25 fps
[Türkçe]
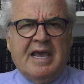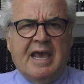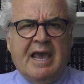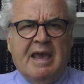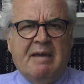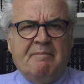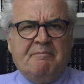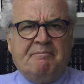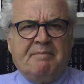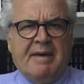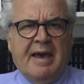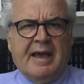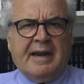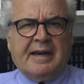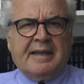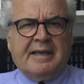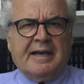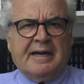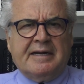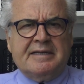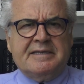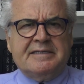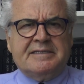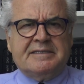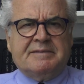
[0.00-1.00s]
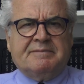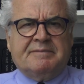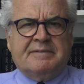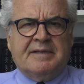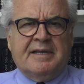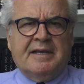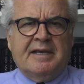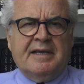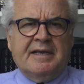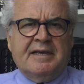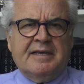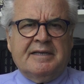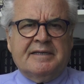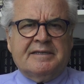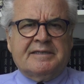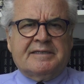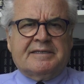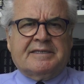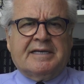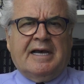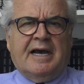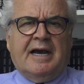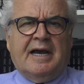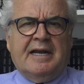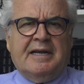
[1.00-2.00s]
emperyalist
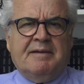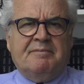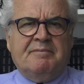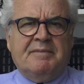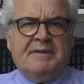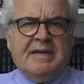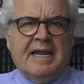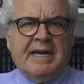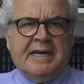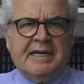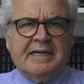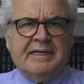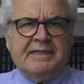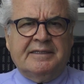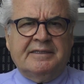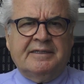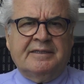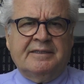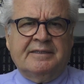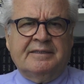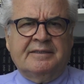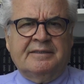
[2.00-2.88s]
zalimlerin